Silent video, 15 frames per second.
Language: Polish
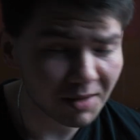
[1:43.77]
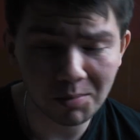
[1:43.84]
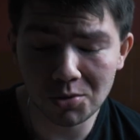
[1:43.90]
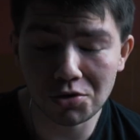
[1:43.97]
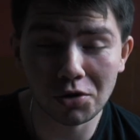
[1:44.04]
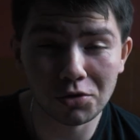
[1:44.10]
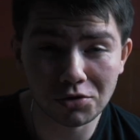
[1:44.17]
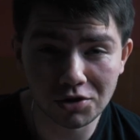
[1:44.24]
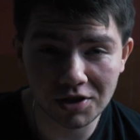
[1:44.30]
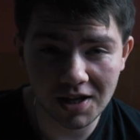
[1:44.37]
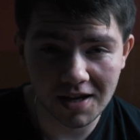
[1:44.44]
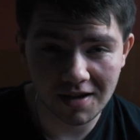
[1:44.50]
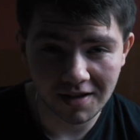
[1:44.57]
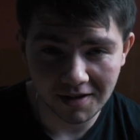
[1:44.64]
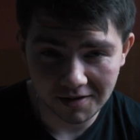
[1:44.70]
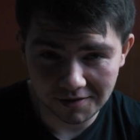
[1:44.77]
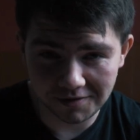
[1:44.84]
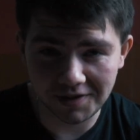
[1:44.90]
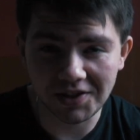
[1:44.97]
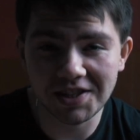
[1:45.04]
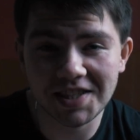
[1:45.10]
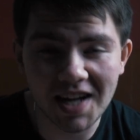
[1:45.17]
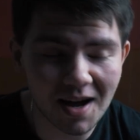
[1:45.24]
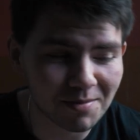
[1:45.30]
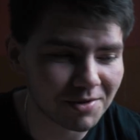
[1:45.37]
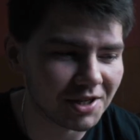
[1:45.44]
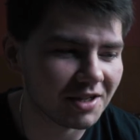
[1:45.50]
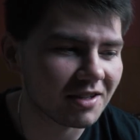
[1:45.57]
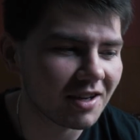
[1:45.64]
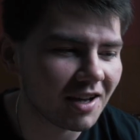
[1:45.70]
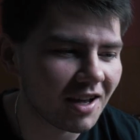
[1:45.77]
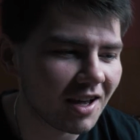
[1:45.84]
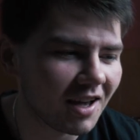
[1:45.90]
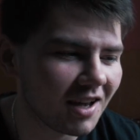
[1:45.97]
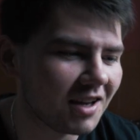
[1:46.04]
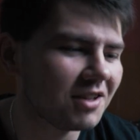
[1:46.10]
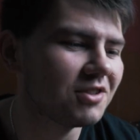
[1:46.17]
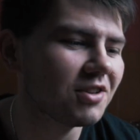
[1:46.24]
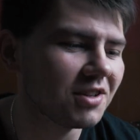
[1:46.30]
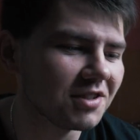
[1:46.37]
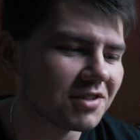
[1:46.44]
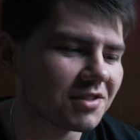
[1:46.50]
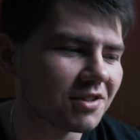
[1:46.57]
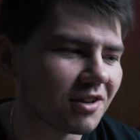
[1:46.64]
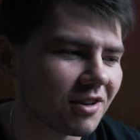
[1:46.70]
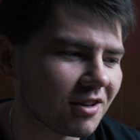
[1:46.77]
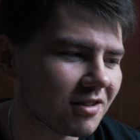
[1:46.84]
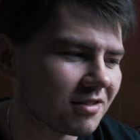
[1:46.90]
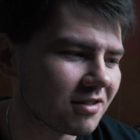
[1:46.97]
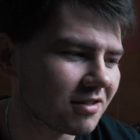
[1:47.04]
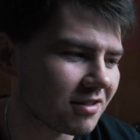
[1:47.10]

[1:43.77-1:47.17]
potocznie widzami. I to jest to,